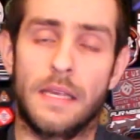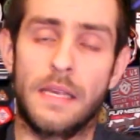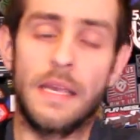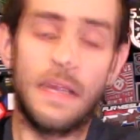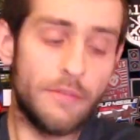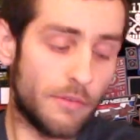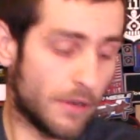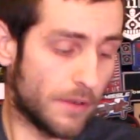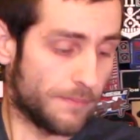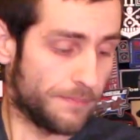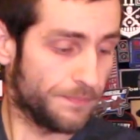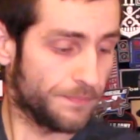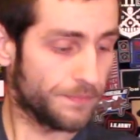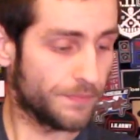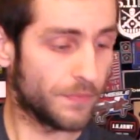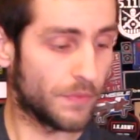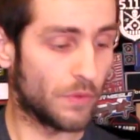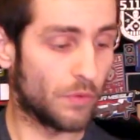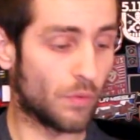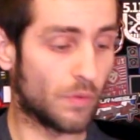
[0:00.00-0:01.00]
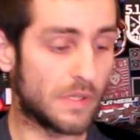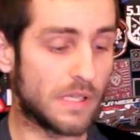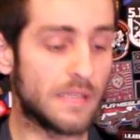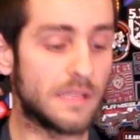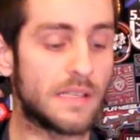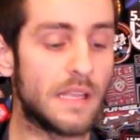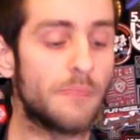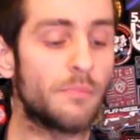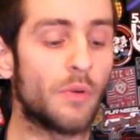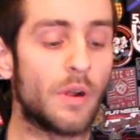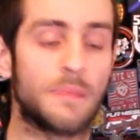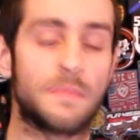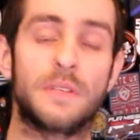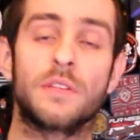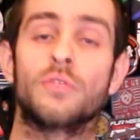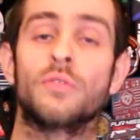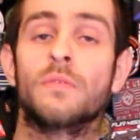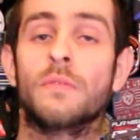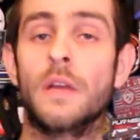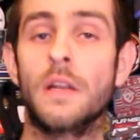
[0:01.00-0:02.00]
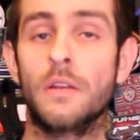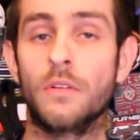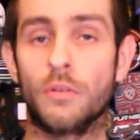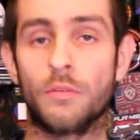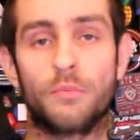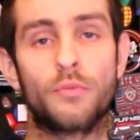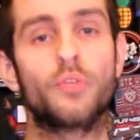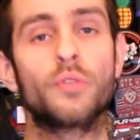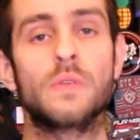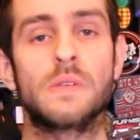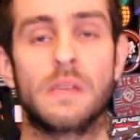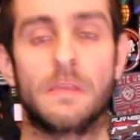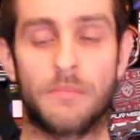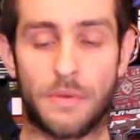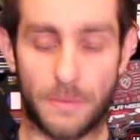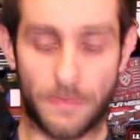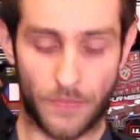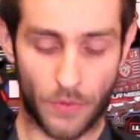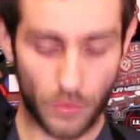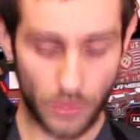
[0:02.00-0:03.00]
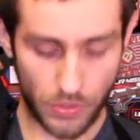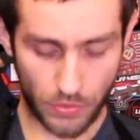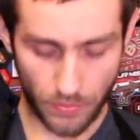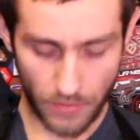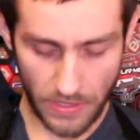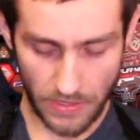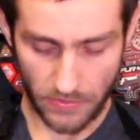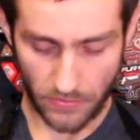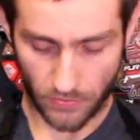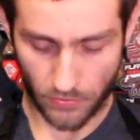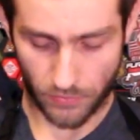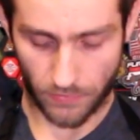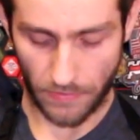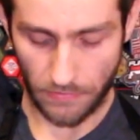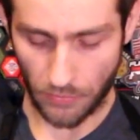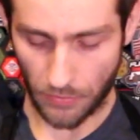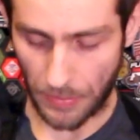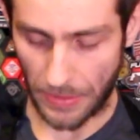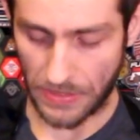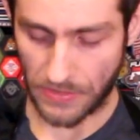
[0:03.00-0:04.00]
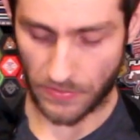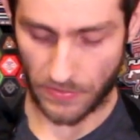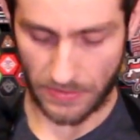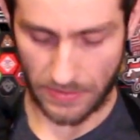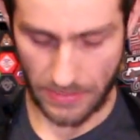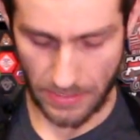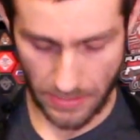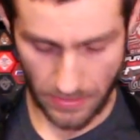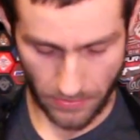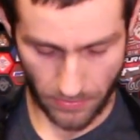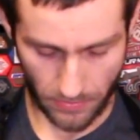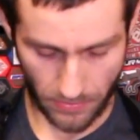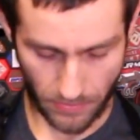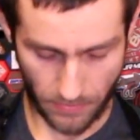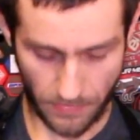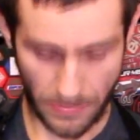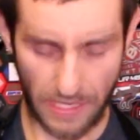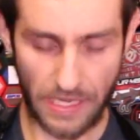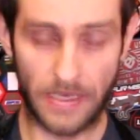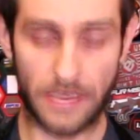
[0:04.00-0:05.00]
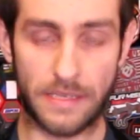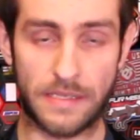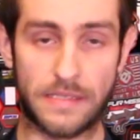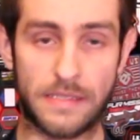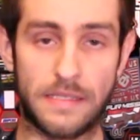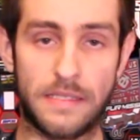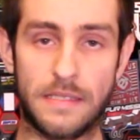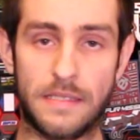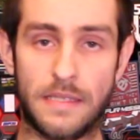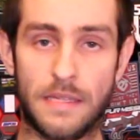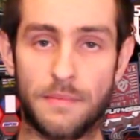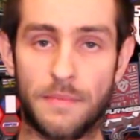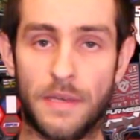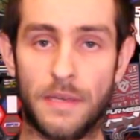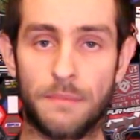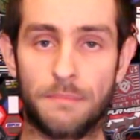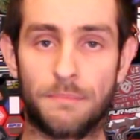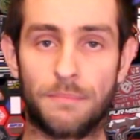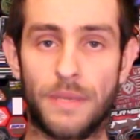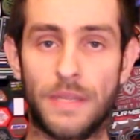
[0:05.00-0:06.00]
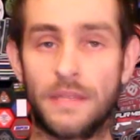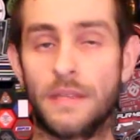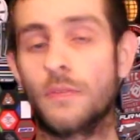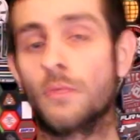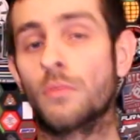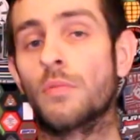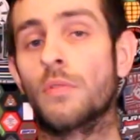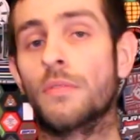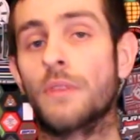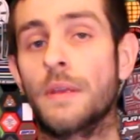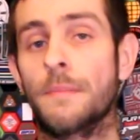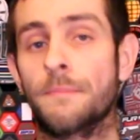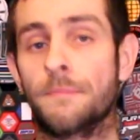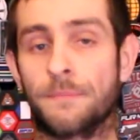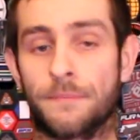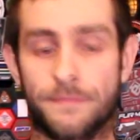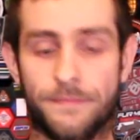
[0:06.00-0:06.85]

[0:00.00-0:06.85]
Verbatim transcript: Et voilà, donc ça, c'était pour la petite nouvelle plutôt sympa. Ensuite, je vais vous présenter ma Systema PTW.